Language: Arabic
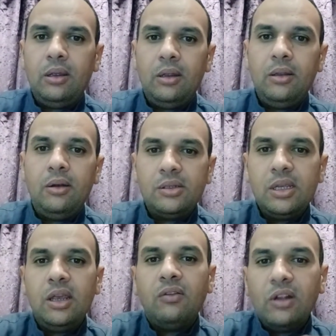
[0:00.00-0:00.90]

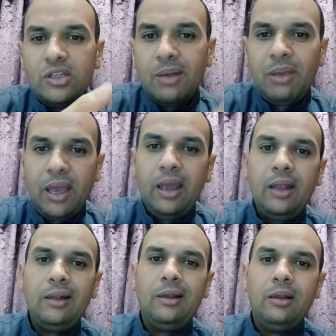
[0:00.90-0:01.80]
دراسية في
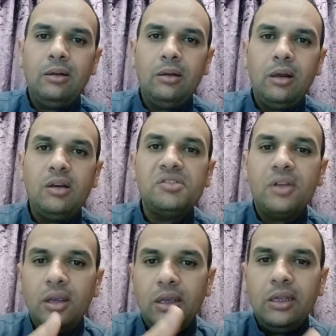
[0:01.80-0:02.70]
الجامعات
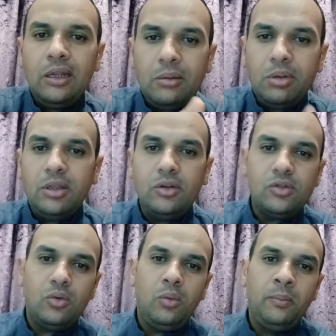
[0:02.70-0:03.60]
للأخصائيين اللي
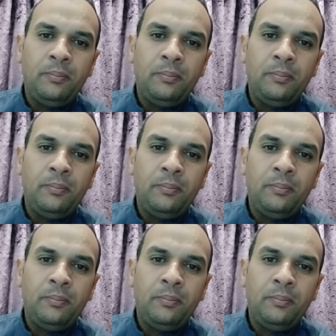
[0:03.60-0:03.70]
بيدرسوا